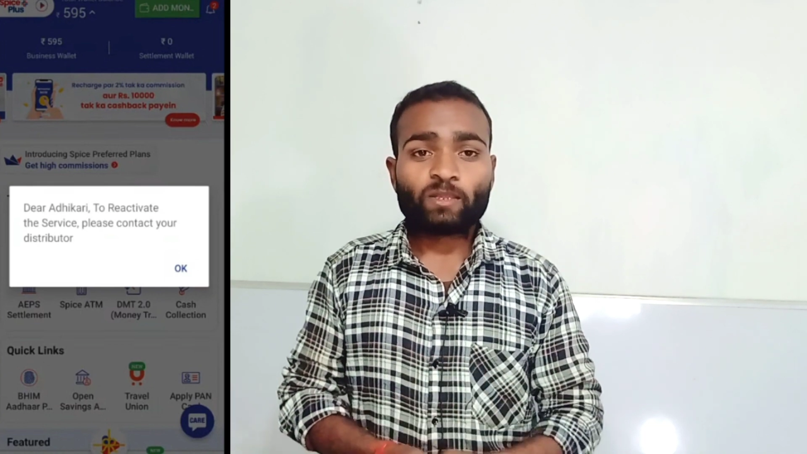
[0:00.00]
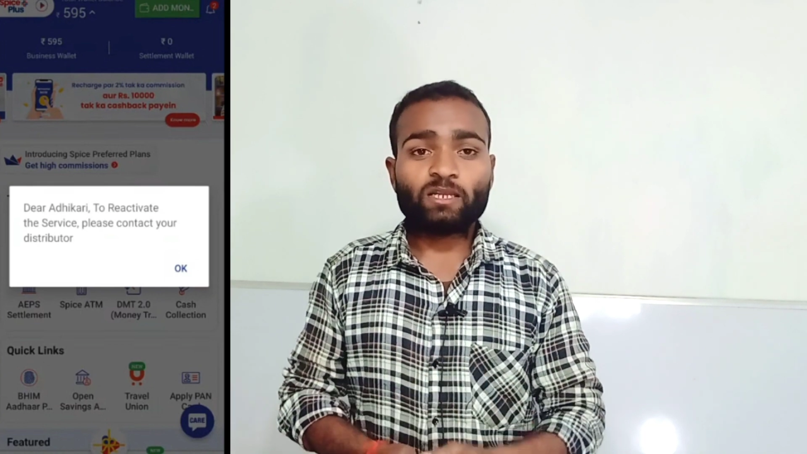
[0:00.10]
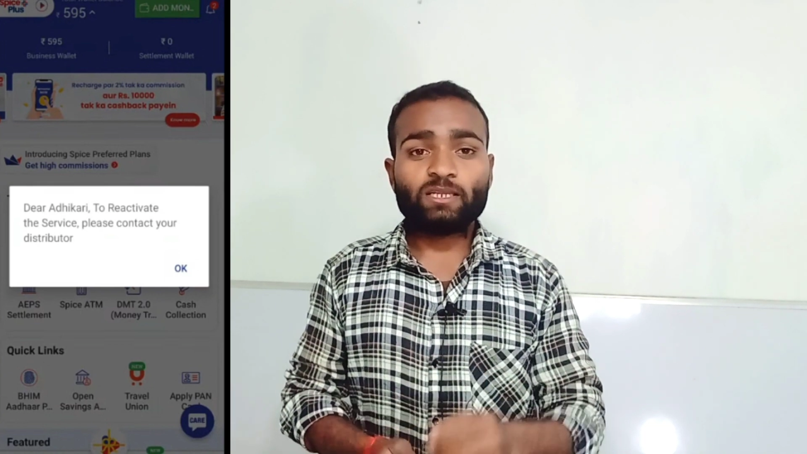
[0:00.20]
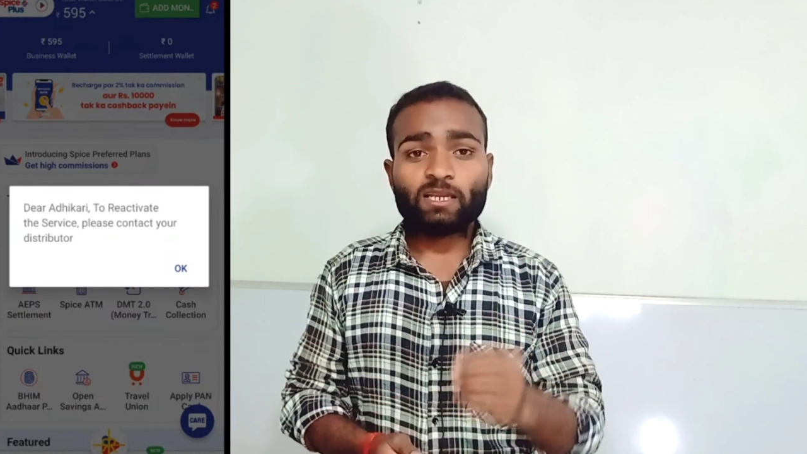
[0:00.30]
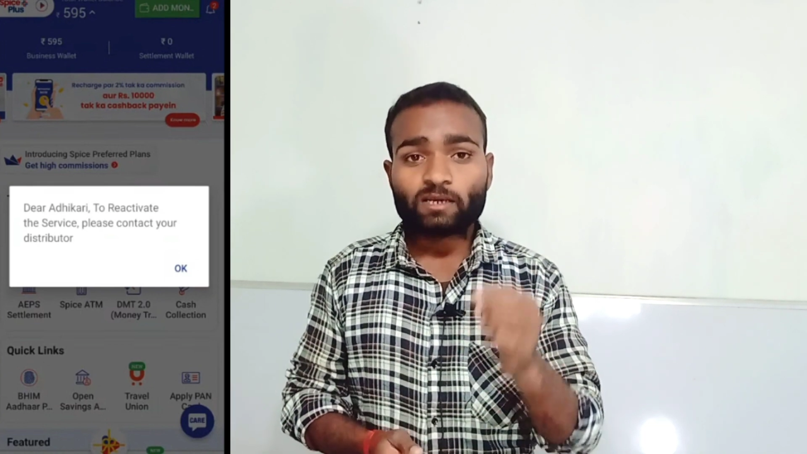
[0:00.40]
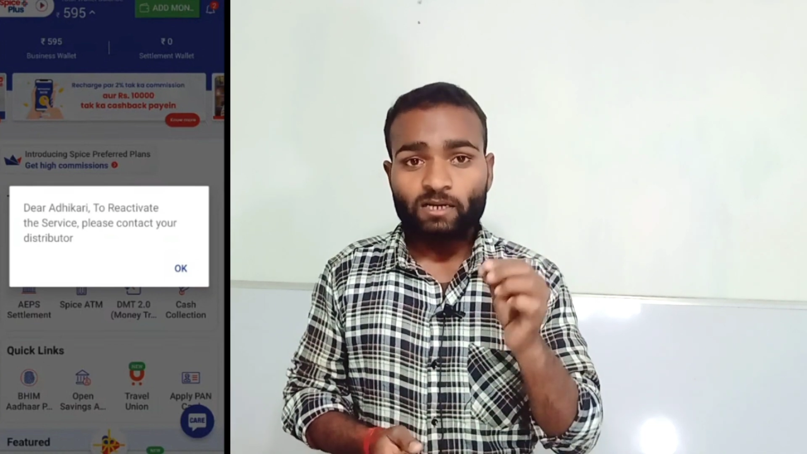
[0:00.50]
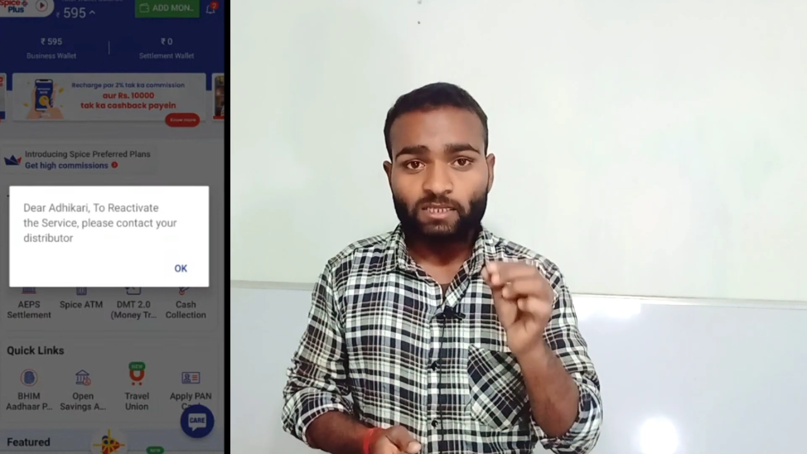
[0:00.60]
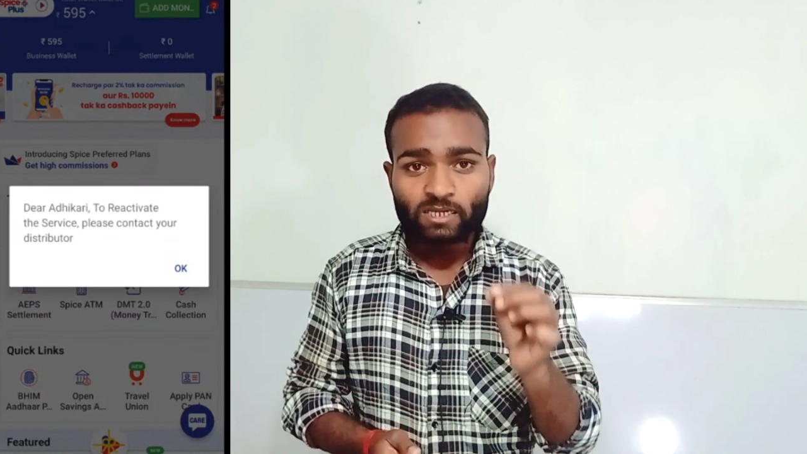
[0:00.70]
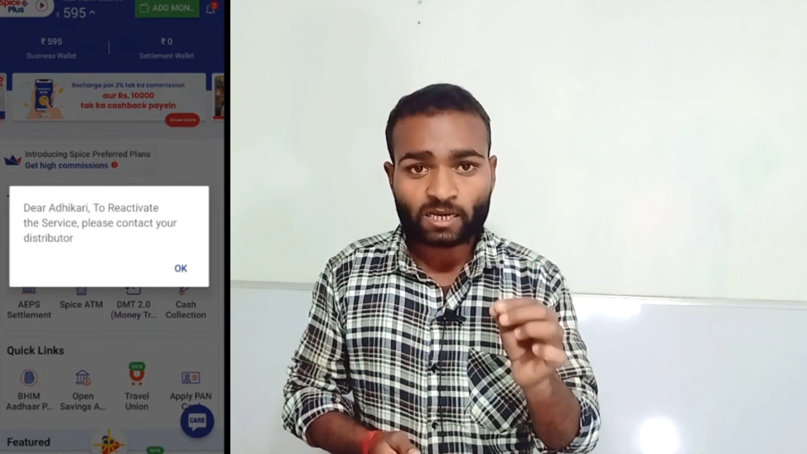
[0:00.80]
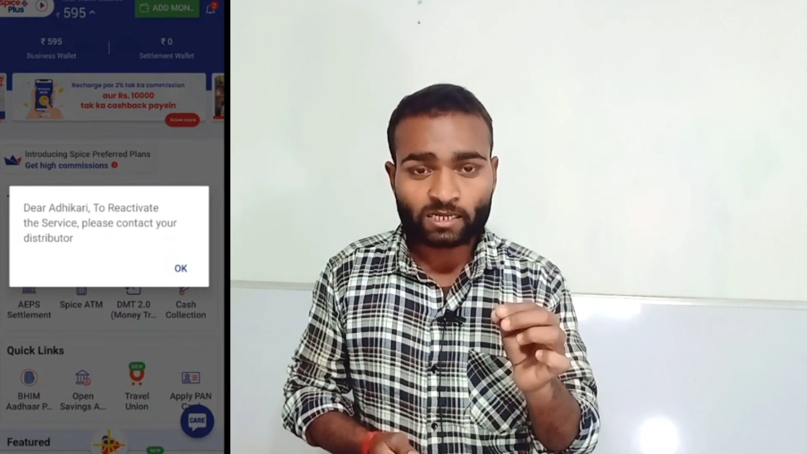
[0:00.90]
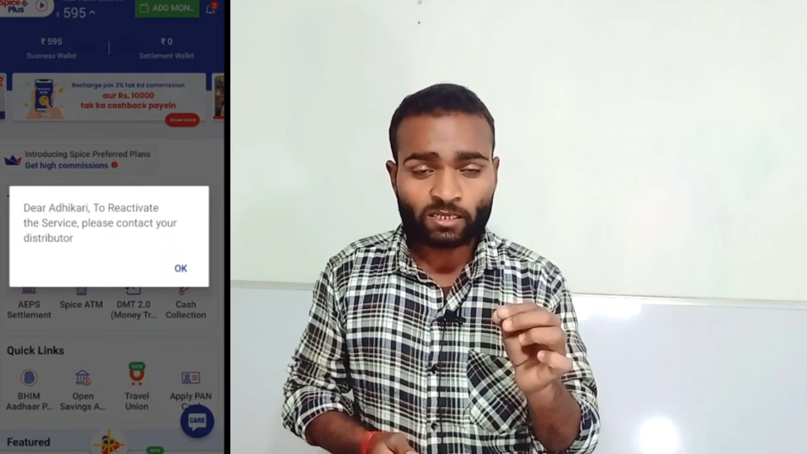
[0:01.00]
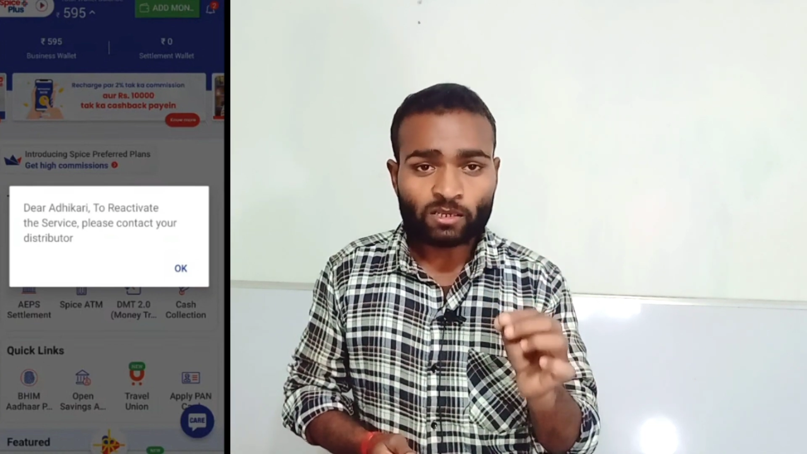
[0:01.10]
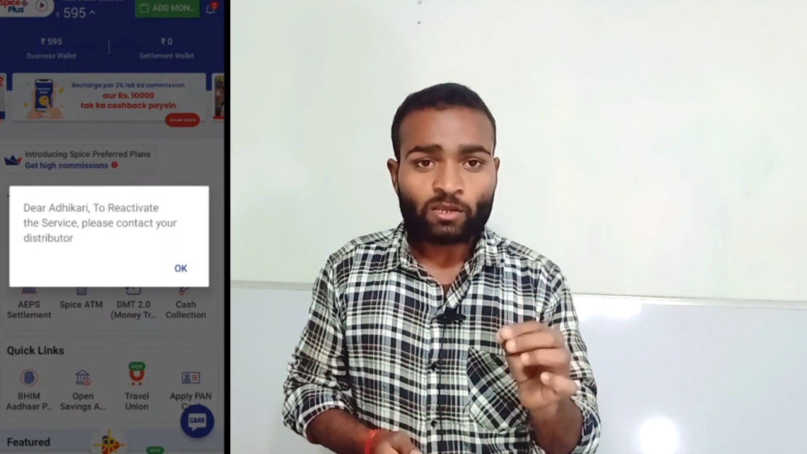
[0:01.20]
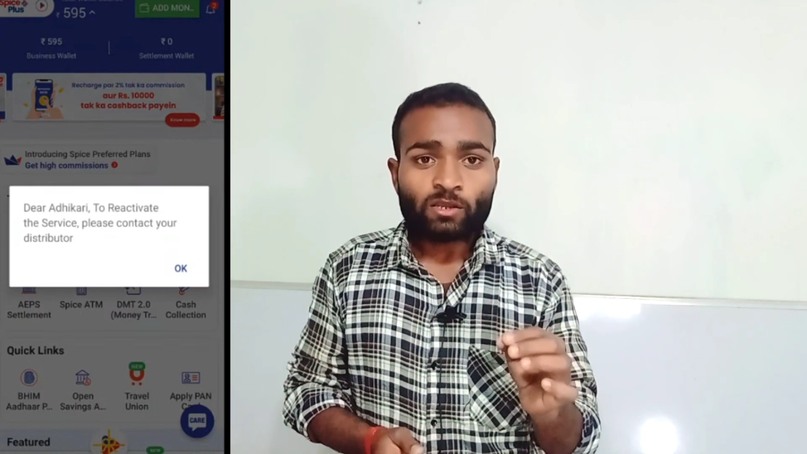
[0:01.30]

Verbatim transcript: कि डियर अधिकारी